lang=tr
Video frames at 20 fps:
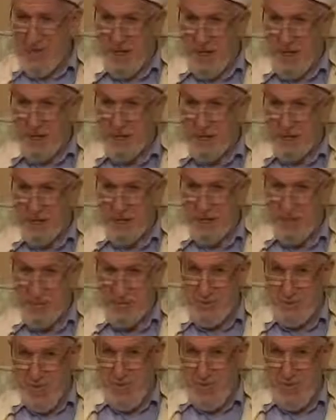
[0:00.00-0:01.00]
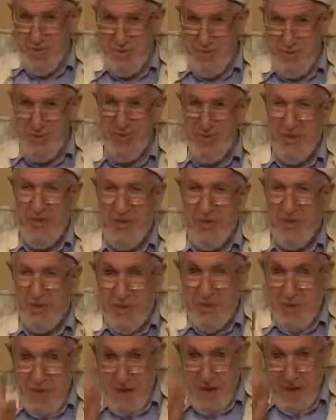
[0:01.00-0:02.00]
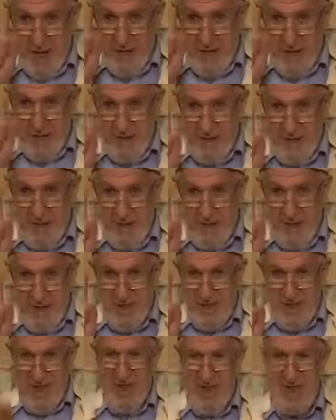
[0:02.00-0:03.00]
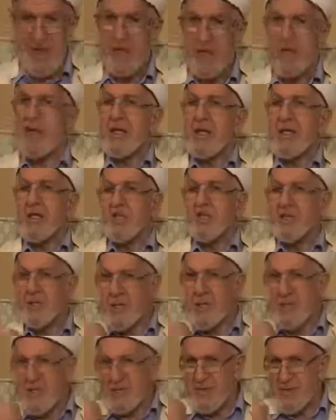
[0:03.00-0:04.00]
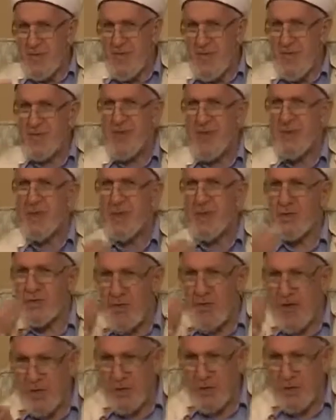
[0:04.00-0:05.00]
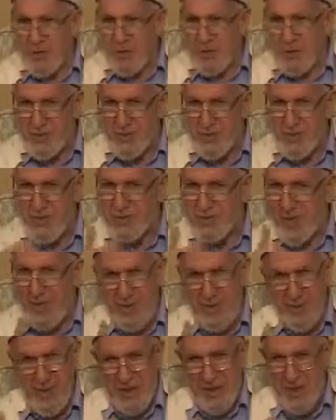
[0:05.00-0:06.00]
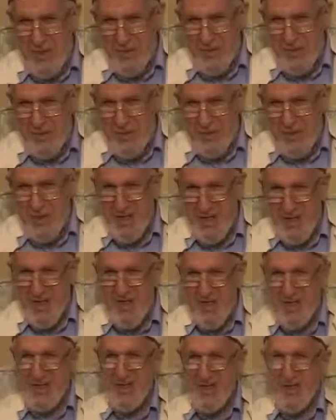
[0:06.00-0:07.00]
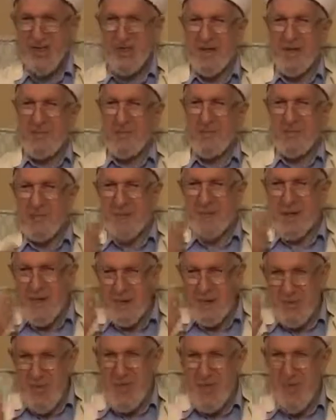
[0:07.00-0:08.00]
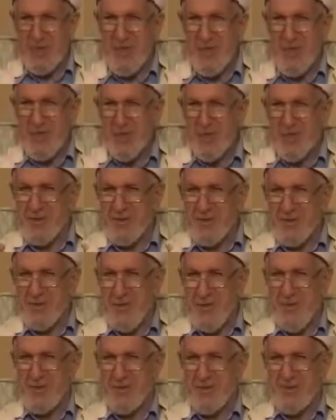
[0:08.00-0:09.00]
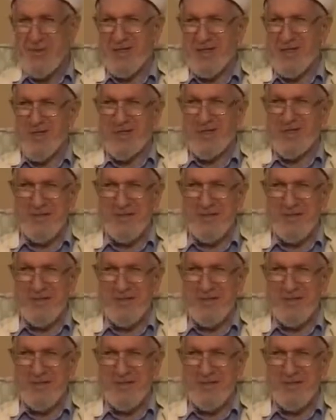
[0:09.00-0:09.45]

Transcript: Alışmış duramıyor aynı sigarada bu bilimsel laboratuvar bulgusudur. Benim kanaatim değil. Bütün ilim adamlarının şeysidir.